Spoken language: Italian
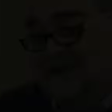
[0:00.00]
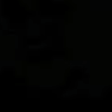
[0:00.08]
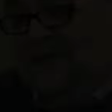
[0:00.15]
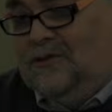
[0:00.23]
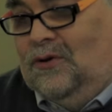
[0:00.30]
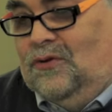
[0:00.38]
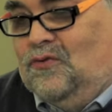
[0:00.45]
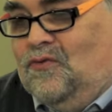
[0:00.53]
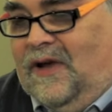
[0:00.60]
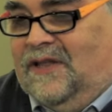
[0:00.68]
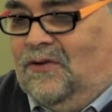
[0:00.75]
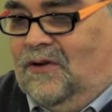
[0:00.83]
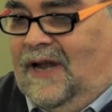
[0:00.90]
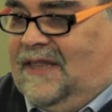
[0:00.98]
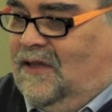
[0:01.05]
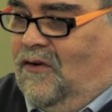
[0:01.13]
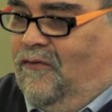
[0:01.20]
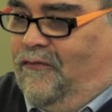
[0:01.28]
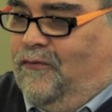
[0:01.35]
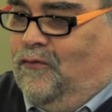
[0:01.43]
Sono dunque ritornati
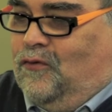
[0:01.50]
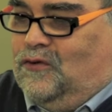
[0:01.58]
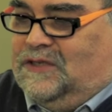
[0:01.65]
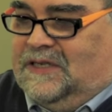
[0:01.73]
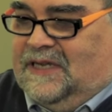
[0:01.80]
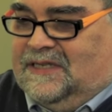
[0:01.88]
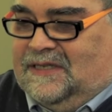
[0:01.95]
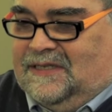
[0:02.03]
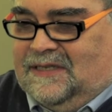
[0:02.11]
confusi e si